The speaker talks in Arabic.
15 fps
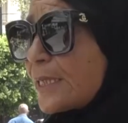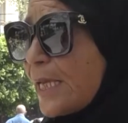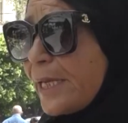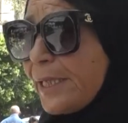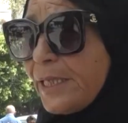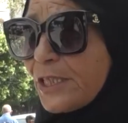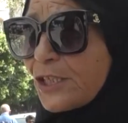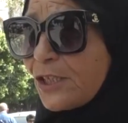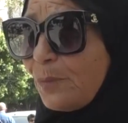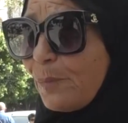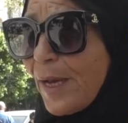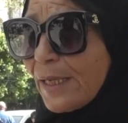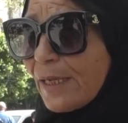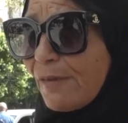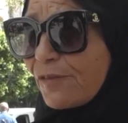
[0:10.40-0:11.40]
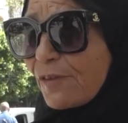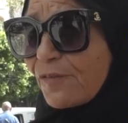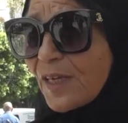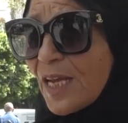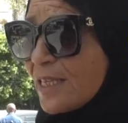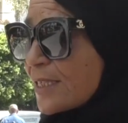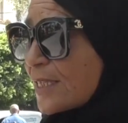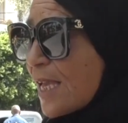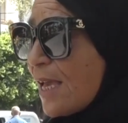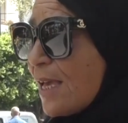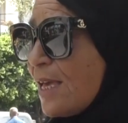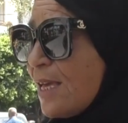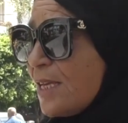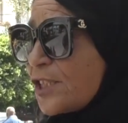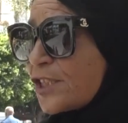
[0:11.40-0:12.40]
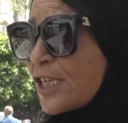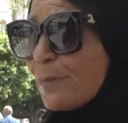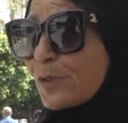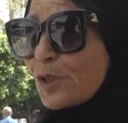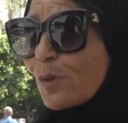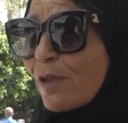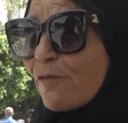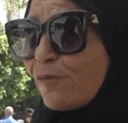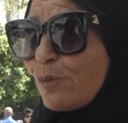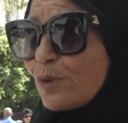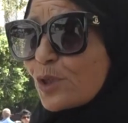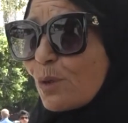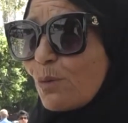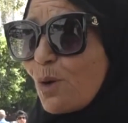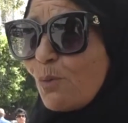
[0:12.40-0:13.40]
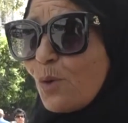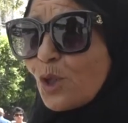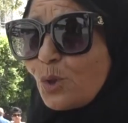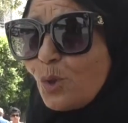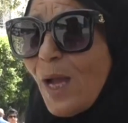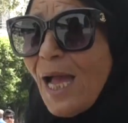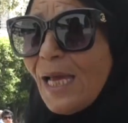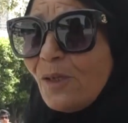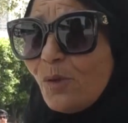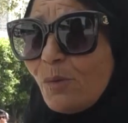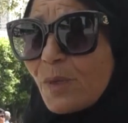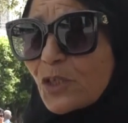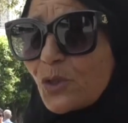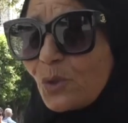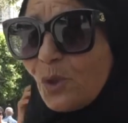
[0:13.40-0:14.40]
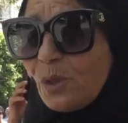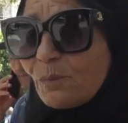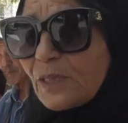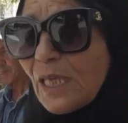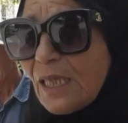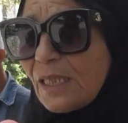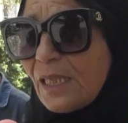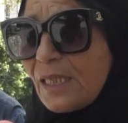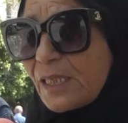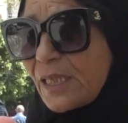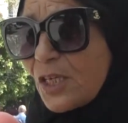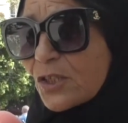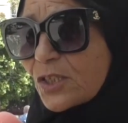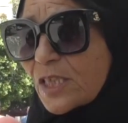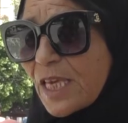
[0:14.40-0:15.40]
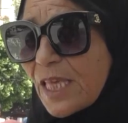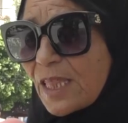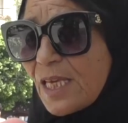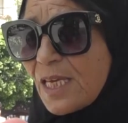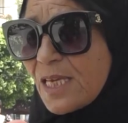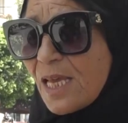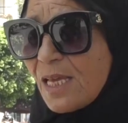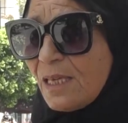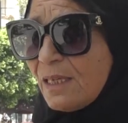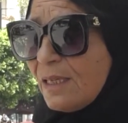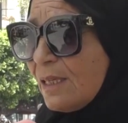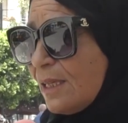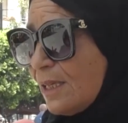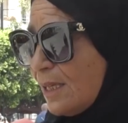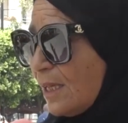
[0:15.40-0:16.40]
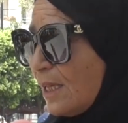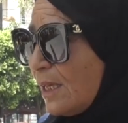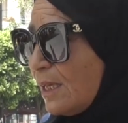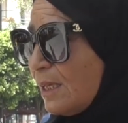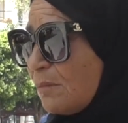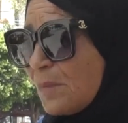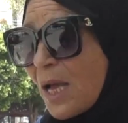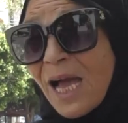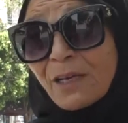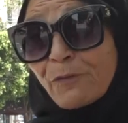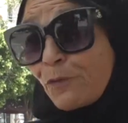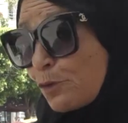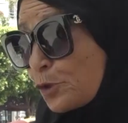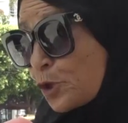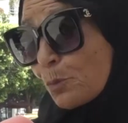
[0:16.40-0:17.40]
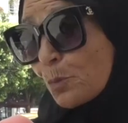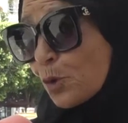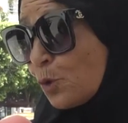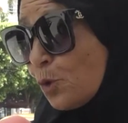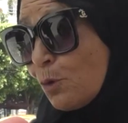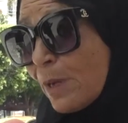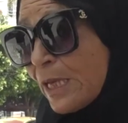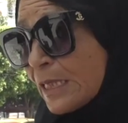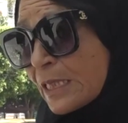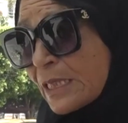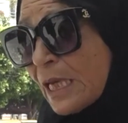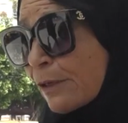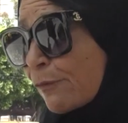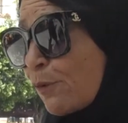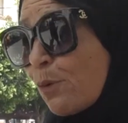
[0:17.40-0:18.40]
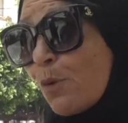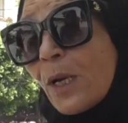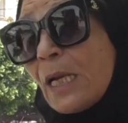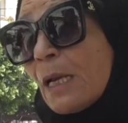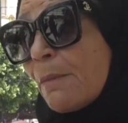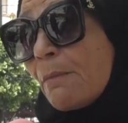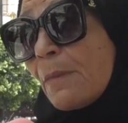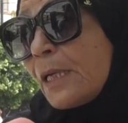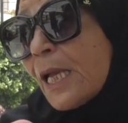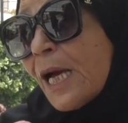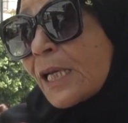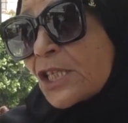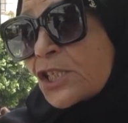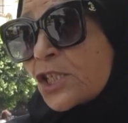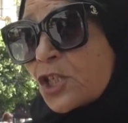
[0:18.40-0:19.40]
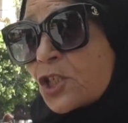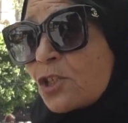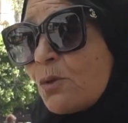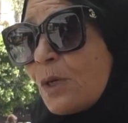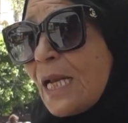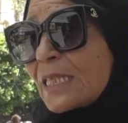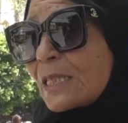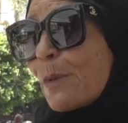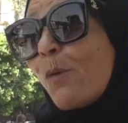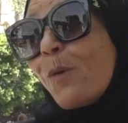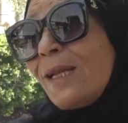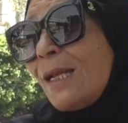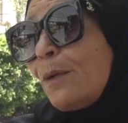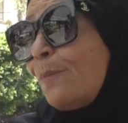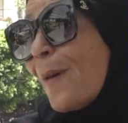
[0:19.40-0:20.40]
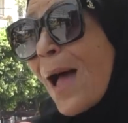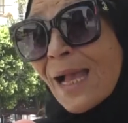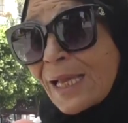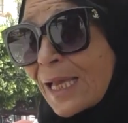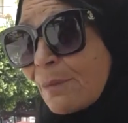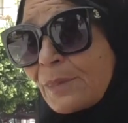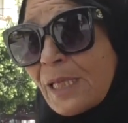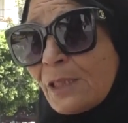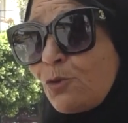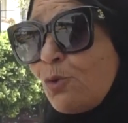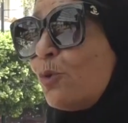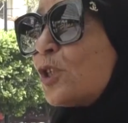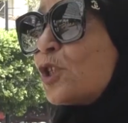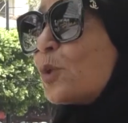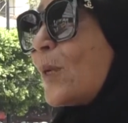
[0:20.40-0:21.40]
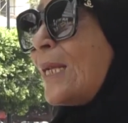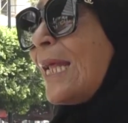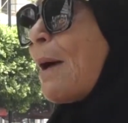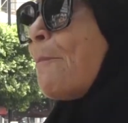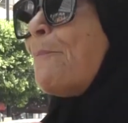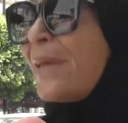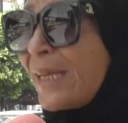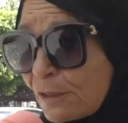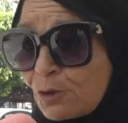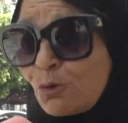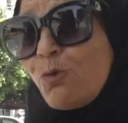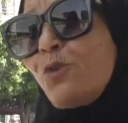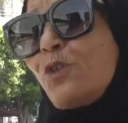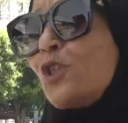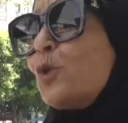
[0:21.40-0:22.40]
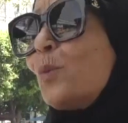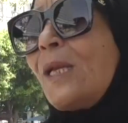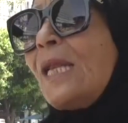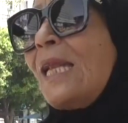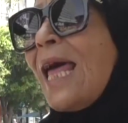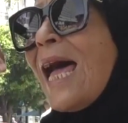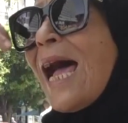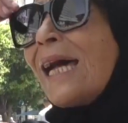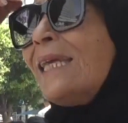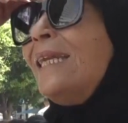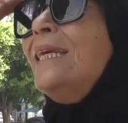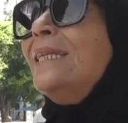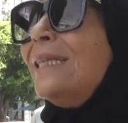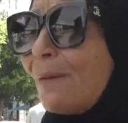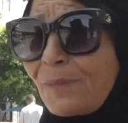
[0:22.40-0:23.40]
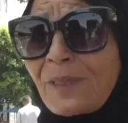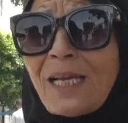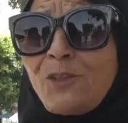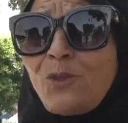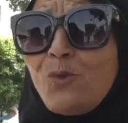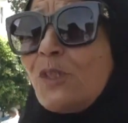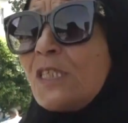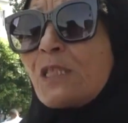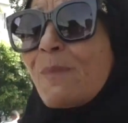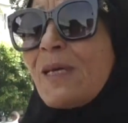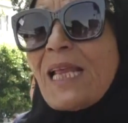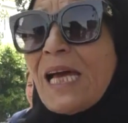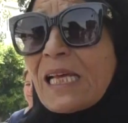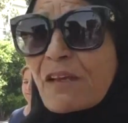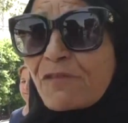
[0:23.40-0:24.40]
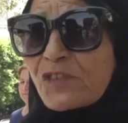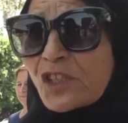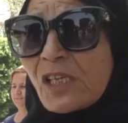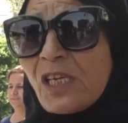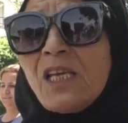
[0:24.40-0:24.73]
سنه يعيش لبرا في فرنسا جاب شويه فلوس هو وقته حلوا المشروع نتاع الكيوسك هذايا أه، ما عرفوش نقول هما يتصرفوا ولا ما نعرفش شنو الاسباب ولا البنكه نتاع تونس ولا عباد تونس ولا العقليه نتاع تونس ما نعرفش